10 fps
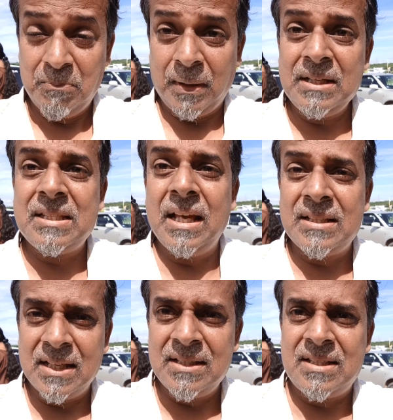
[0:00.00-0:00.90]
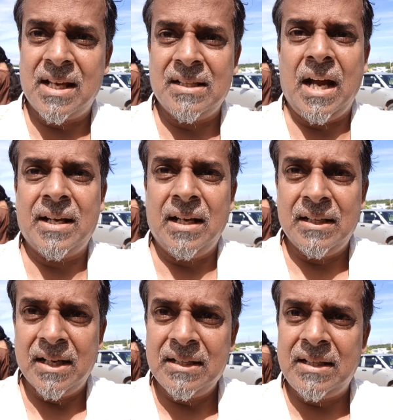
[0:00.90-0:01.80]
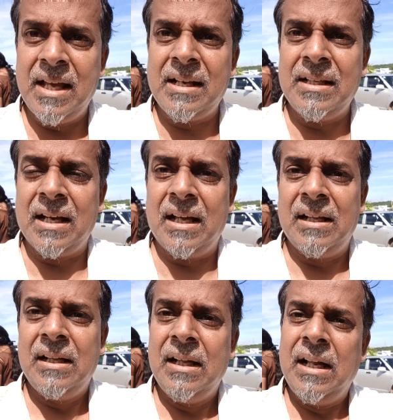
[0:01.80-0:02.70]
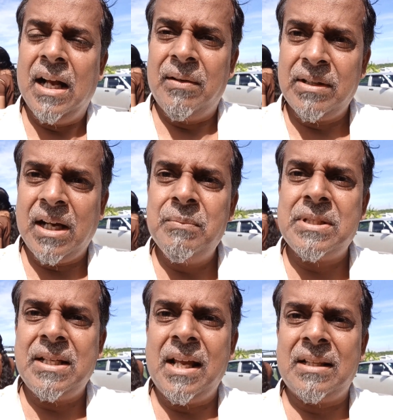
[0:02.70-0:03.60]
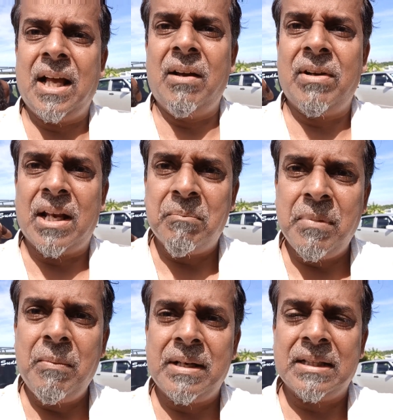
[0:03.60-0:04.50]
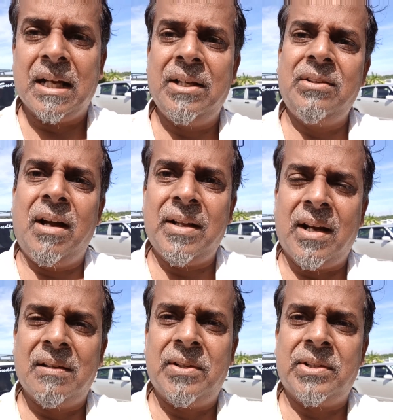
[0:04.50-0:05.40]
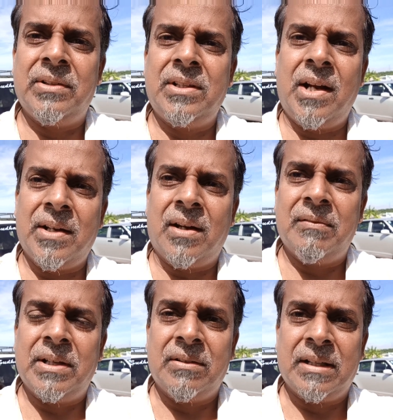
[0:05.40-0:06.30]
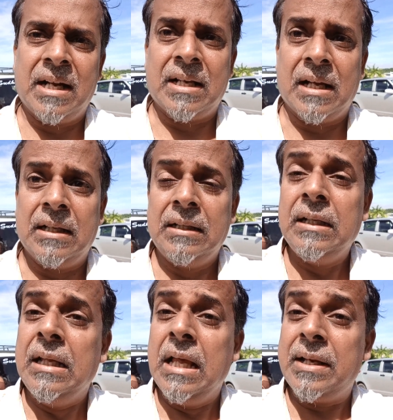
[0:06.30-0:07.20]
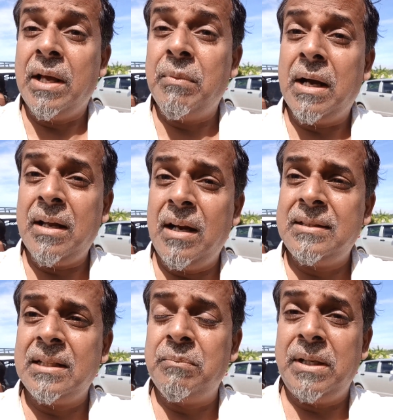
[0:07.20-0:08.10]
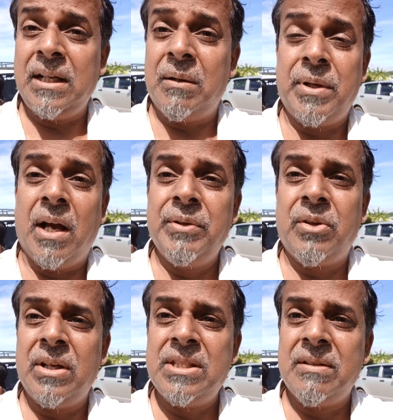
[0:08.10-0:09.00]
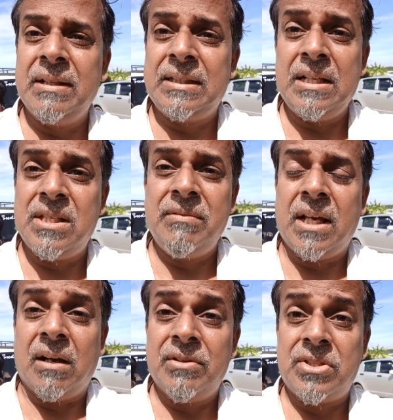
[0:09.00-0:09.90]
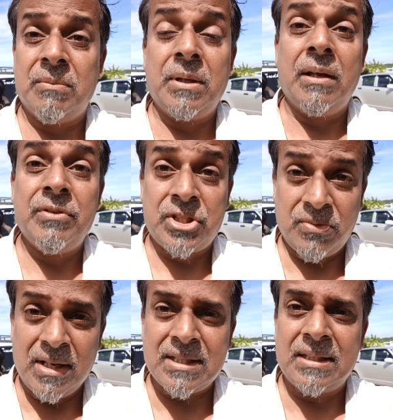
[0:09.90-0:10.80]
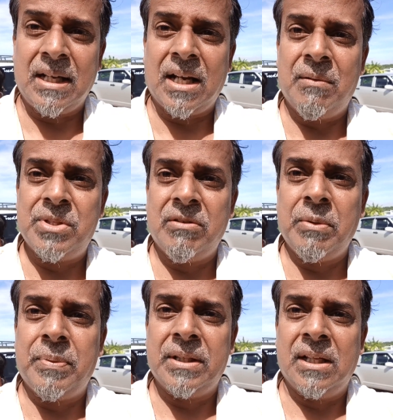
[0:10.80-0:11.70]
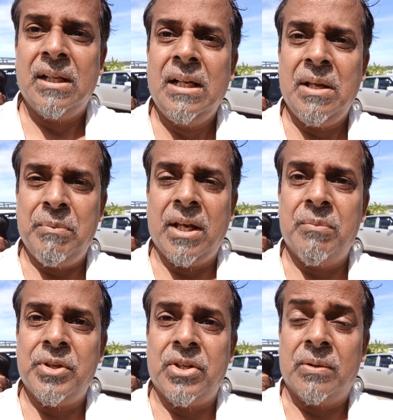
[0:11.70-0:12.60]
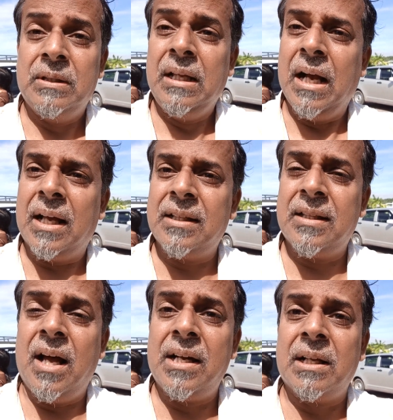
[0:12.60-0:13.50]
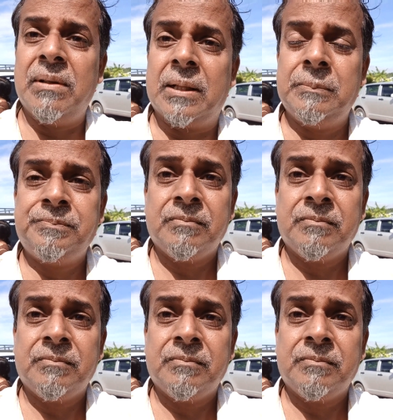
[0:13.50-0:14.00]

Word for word: வரிசையர் சதுசேர் தான் அடையாளம் கேட்டுகிட்டே இருந்தாங்க அவர் காமிச்சிட்டே இருந்தாங்க அவங்க நம்பாமல் இருந்தாங்க இன்னும் அடையாளம் வேணும் இன்னும் அடையாளம் வேணும்னு கேட்டாங்க நாம் அடையாளத்தின்படி நம்ம ஆவிக்குரிய ஜீவத்தை ஜீவிக்க அவசியம் இல்லை விசுவாசத்தில் நாம் ஜீவிப்பது மிக முக்கியம் அதை தான் ஆண்டவர்